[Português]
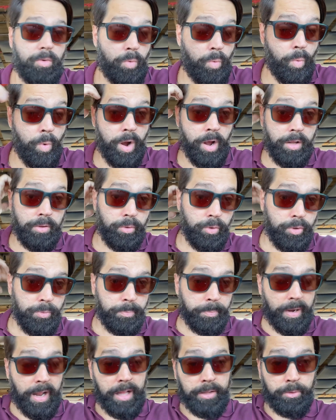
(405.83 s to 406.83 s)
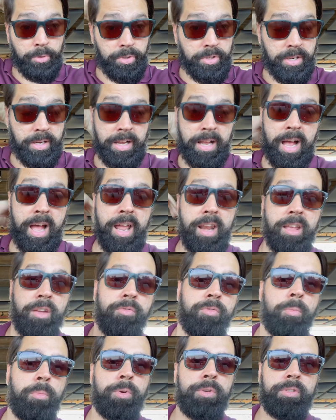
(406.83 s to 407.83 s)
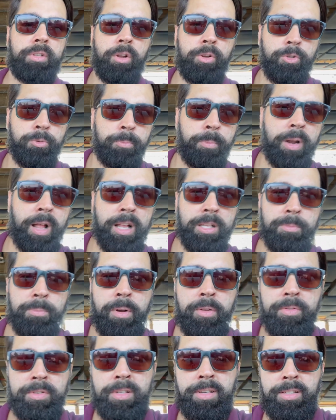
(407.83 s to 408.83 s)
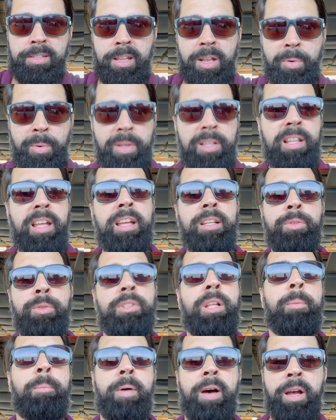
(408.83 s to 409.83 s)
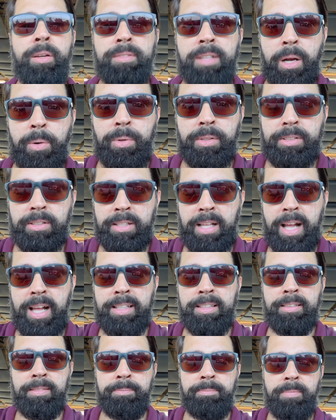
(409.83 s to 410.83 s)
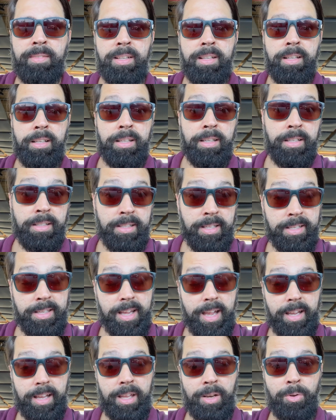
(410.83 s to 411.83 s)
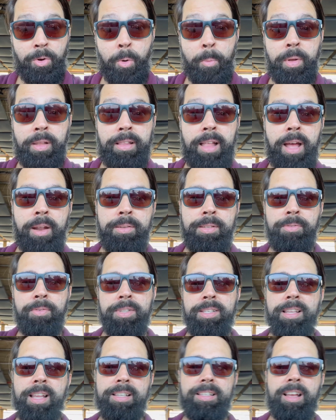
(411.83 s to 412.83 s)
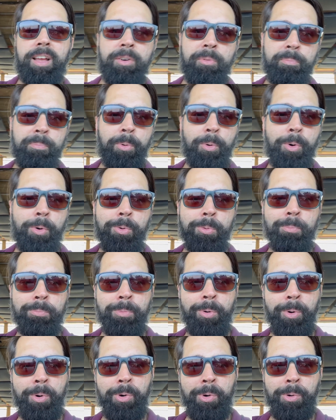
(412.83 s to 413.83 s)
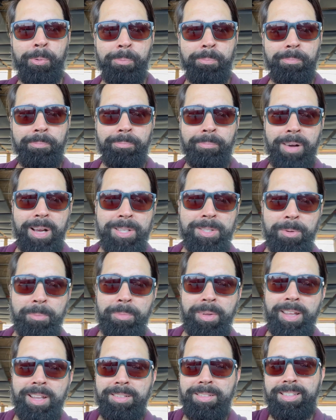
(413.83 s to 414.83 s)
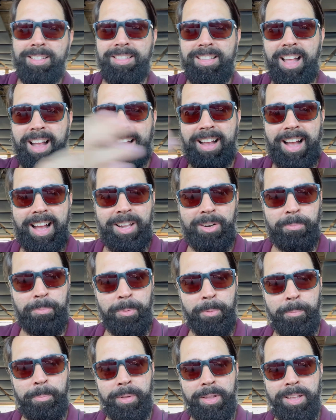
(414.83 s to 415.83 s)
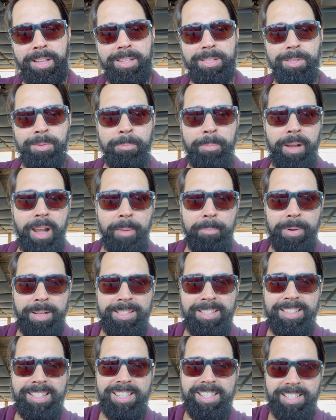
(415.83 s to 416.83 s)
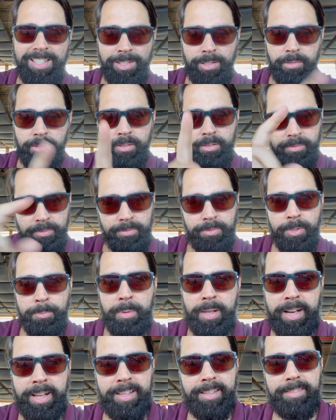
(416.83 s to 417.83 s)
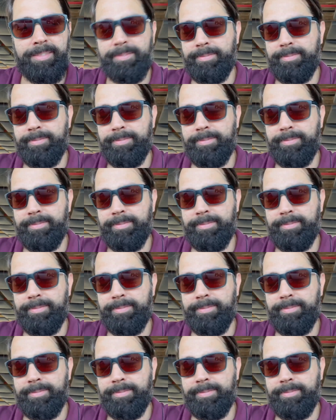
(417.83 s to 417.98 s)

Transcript: Quando os pratos chegarem, eu vou mostrar os pratos para vocês terem uma ideia do tamanho, da quantidade e dizer aqui no comentário se vocês acharam um pouco, bom, mais ou menos, tá caro pro preço, pela apresentação, espera aí.